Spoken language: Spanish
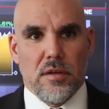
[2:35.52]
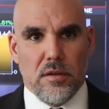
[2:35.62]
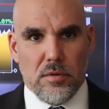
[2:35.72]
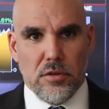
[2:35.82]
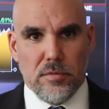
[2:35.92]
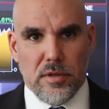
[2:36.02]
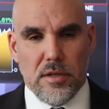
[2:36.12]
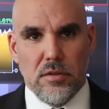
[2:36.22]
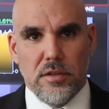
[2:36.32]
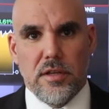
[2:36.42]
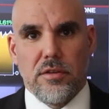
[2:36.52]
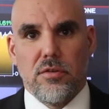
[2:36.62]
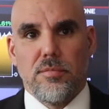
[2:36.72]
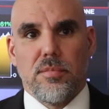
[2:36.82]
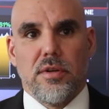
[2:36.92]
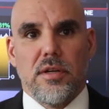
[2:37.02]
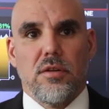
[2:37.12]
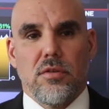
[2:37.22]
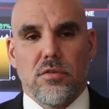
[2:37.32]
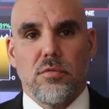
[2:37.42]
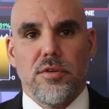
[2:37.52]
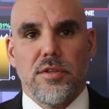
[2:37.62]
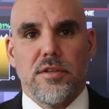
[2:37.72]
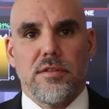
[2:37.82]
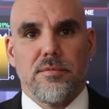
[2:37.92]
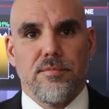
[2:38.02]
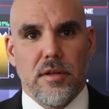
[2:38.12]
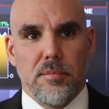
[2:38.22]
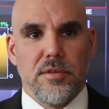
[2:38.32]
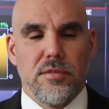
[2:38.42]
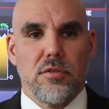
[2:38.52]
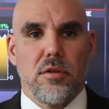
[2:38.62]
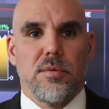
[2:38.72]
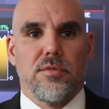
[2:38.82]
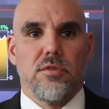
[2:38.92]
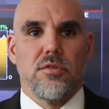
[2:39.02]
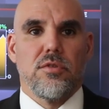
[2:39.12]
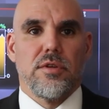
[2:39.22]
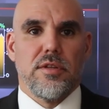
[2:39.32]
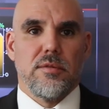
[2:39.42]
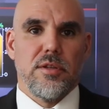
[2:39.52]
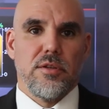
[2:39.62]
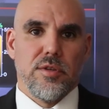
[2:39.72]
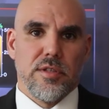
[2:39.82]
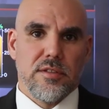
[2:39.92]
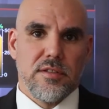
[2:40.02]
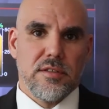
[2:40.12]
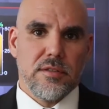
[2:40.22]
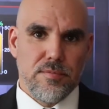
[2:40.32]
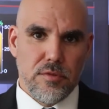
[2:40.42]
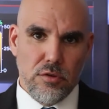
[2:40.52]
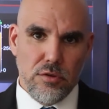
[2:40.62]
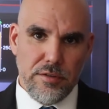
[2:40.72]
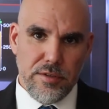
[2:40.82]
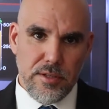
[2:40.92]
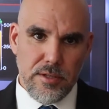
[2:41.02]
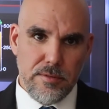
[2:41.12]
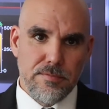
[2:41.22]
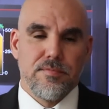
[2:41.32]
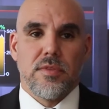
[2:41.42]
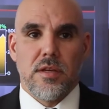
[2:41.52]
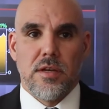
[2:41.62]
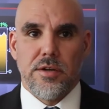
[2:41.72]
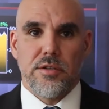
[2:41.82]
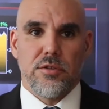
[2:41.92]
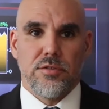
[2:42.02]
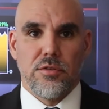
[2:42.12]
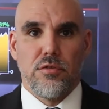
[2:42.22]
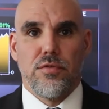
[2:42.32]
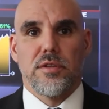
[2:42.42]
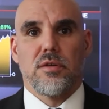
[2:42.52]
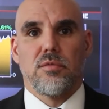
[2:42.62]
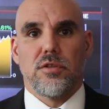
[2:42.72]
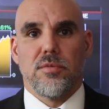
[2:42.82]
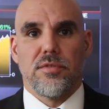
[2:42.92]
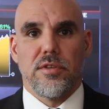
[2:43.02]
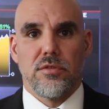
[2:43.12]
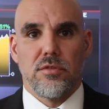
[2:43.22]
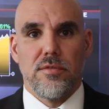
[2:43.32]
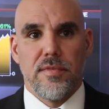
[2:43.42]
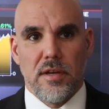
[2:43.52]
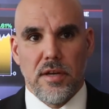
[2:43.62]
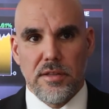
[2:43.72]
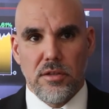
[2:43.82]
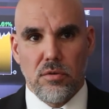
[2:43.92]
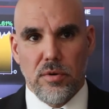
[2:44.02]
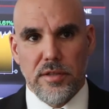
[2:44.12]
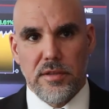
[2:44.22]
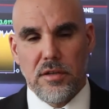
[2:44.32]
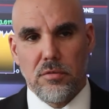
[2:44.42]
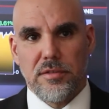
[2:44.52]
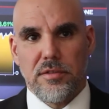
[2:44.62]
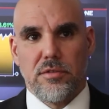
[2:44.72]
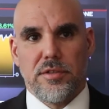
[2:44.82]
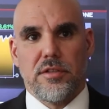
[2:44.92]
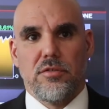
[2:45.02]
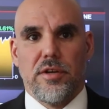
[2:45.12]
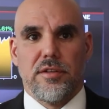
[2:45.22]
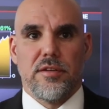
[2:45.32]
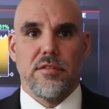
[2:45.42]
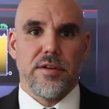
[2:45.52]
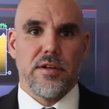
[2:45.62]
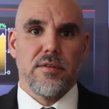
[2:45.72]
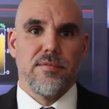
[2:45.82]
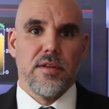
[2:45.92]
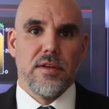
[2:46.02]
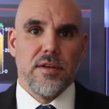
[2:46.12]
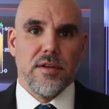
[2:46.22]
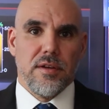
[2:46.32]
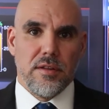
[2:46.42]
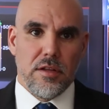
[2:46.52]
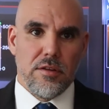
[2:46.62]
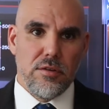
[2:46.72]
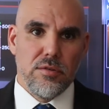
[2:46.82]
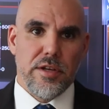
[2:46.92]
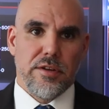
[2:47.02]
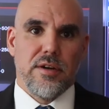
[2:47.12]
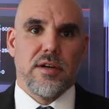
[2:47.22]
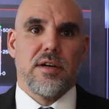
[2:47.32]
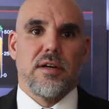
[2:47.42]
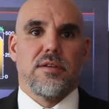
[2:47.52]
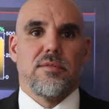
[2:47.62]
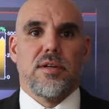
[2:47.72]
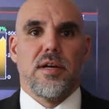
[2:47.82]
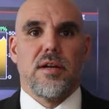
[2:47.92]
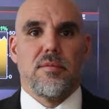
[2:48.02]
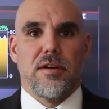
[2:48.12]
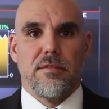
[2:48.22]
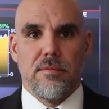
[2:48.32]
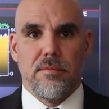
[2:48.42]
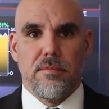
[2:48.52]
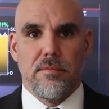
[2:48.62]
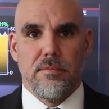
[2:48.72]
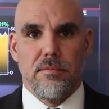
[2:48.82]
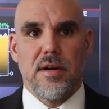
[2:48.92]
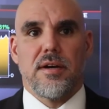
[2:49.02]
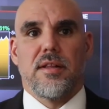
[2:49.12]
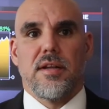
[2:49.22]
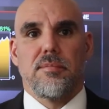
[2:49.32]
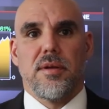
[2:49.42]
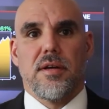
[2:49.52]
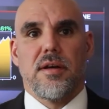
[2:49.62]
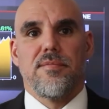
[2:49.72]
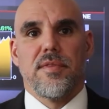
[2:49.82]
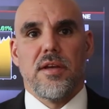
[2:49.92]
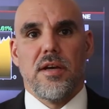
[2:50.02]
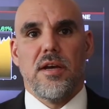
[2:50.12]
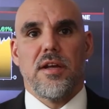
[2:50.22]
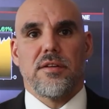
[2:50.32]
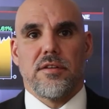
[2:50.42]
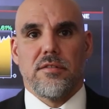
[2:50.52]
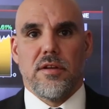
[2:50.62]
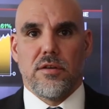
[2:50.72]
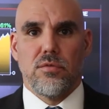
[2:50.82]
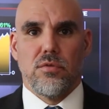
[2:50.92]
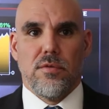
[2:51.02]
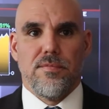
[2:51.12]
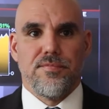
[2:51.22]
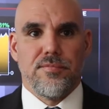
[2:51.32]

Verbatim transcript: En cuanto al mercado, el día de hoy, por el lado de los commodities, el precio del petróleo intermedio de Texas, WTI, retrocedió un fuerte 4% hasta los 40,03 dólares el barril, debido a una rebaja semanal más baja de la esperada en las reservas de crudo